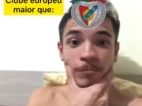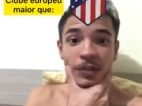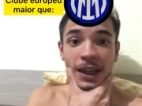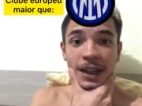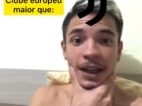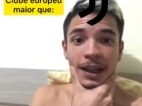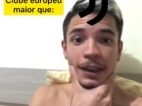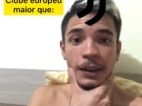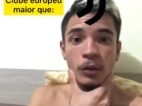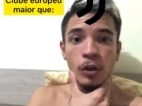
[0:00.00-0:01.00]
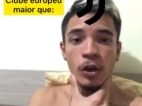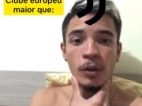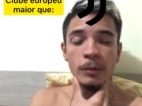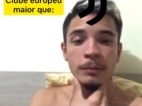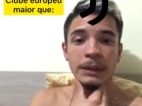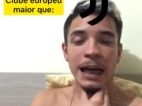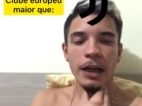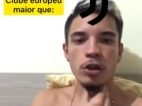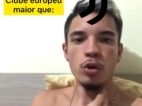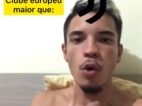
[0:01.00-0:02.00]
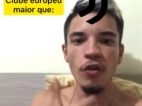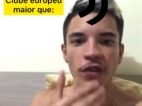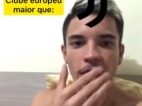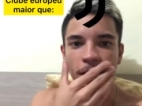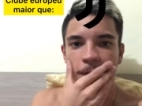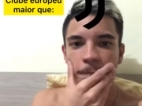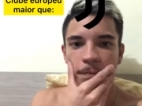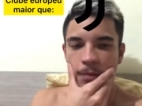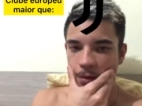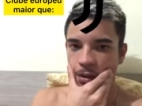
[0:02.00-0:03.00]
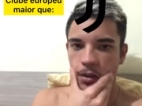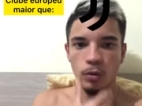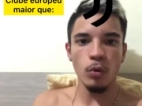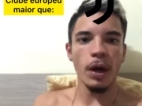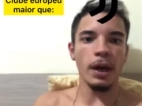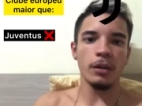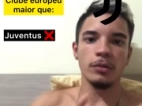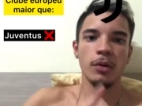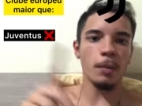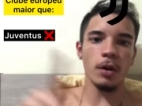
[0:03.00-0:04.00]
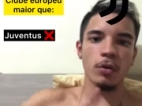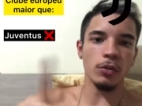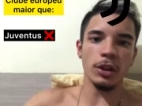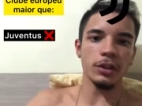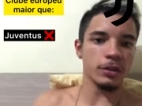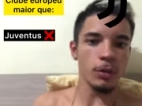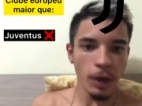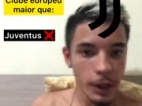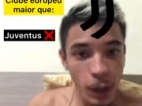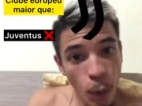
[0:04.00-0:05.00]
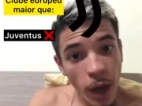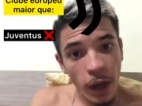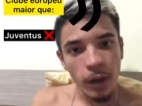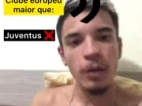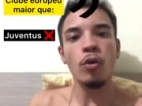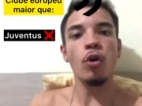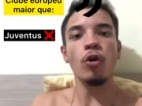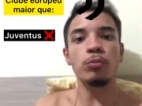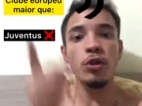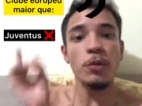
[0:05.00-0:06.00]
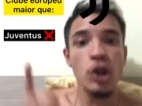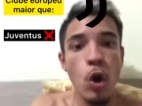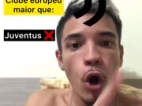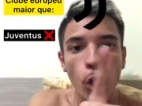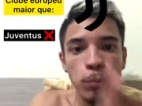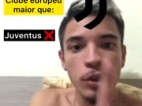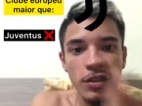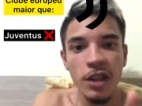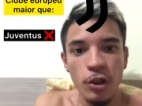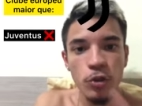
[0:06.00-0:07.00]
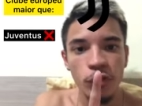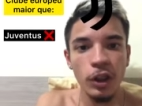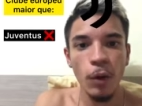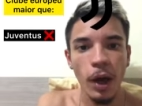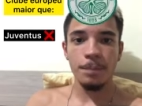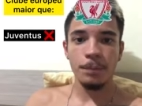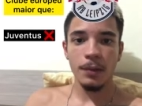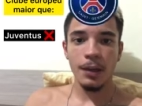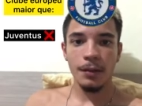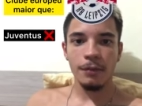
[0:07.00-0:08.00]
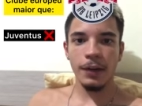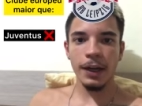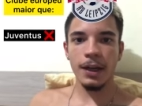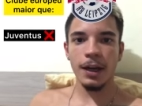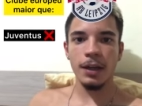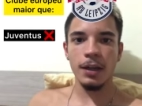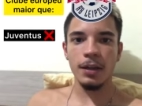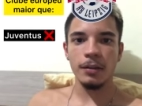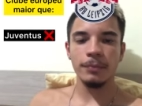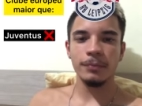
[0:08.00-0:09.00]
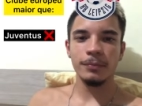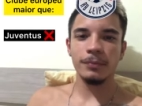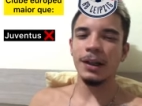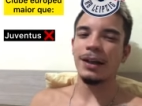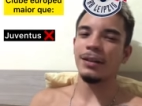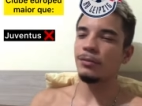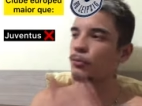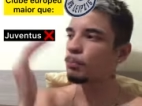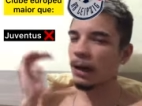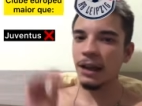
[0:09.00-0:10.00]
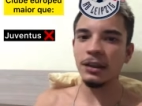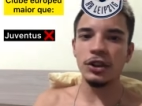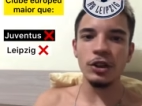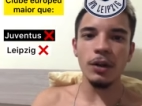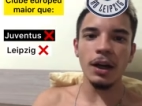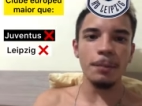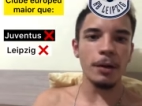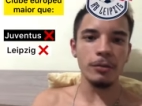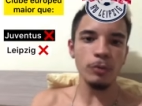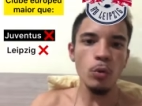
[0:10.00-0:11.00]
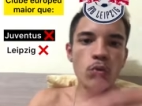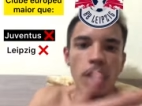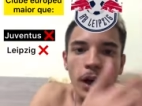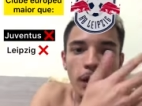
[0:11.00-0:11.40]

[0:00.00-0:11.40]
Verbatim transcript: Vai cair o... A Juve. Não é, não é Marco Corinthians, não é, não é. Corrupto, time de corrupto esse da Juve, não é. Vai cair... Ah, o Bragantino alemão nunca,